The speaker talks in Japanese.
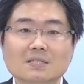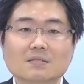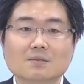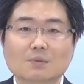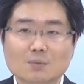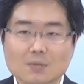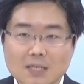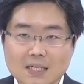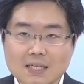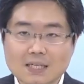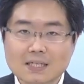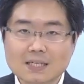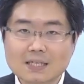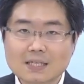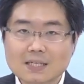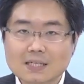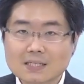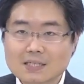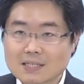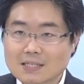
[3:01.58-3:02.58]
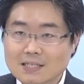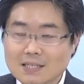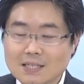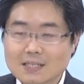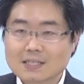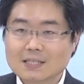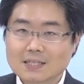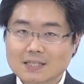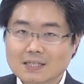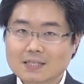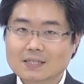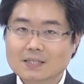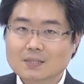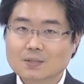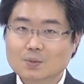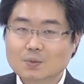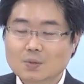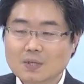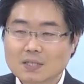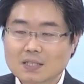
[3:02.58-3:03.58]
ので事前に
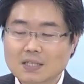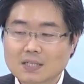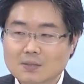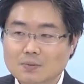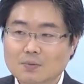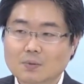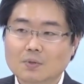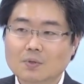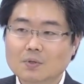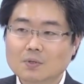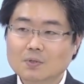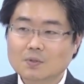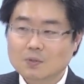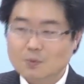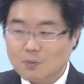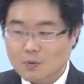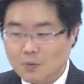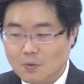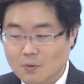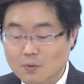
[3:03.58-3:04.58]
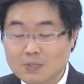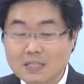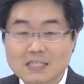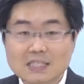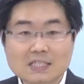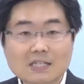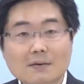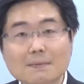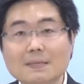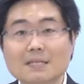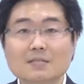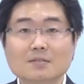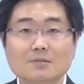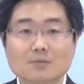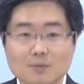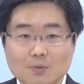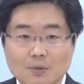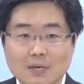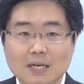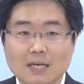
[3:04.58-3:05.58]
そのあたりをちょっとこう本で調べて
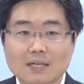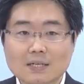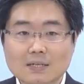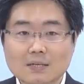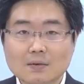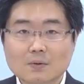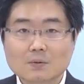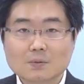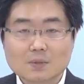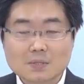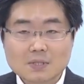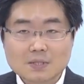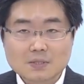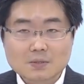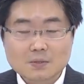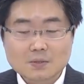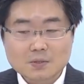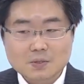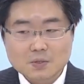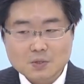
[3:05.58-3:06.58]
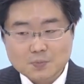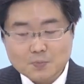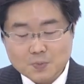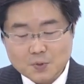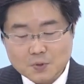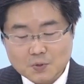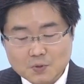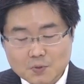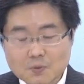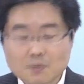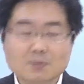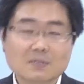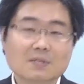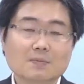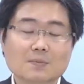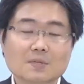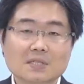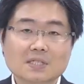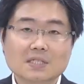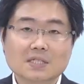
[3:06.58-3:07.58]
くるとか本当に10分15分
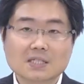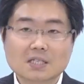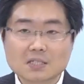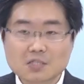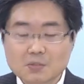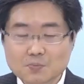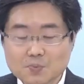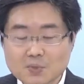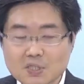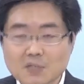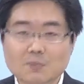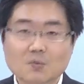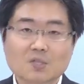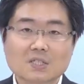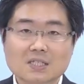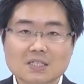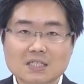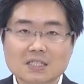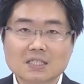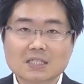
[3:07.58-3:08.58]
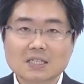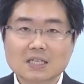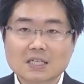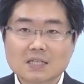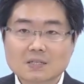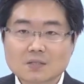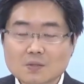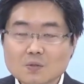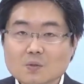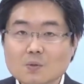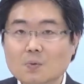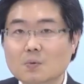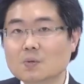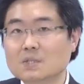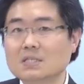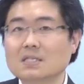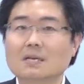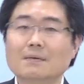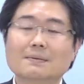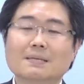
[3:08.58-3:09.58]
でもいいし30分でもいいしちょっとこ
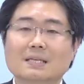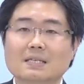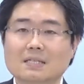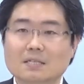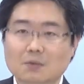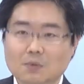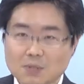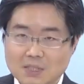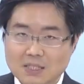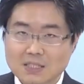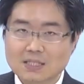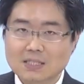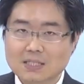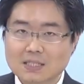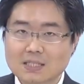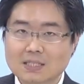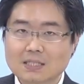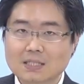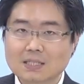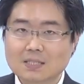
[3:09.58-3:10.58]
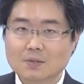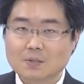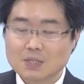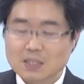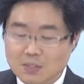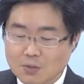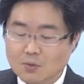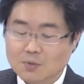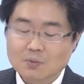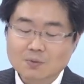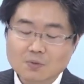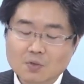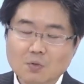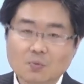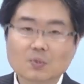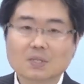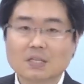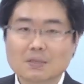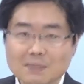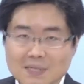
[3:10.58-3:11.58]
う調べてきてほしいというふうに
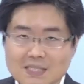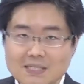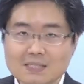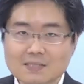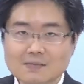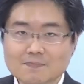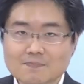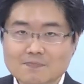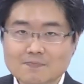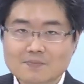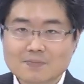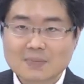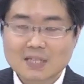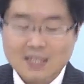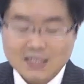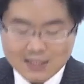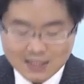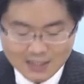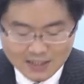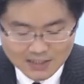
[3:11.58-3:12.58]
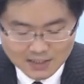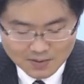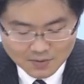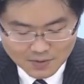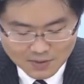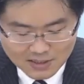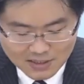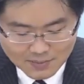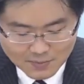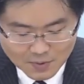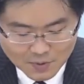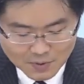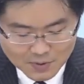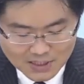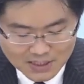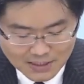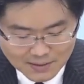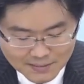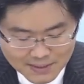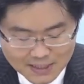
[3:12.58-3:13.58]
思っています。でそういったものを
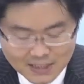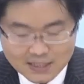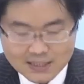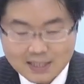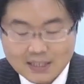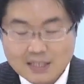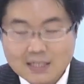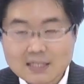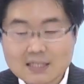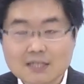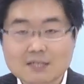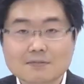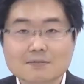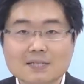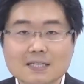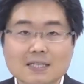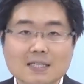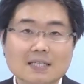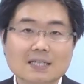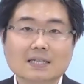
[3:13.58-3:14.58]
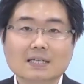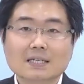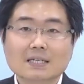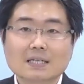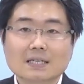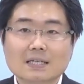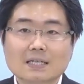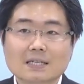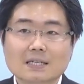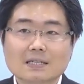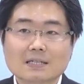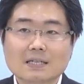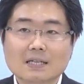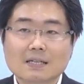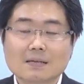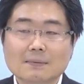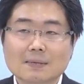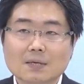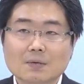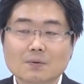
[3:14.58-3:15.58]
調べていただいた上で、で
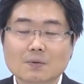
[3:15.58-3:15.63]
きれば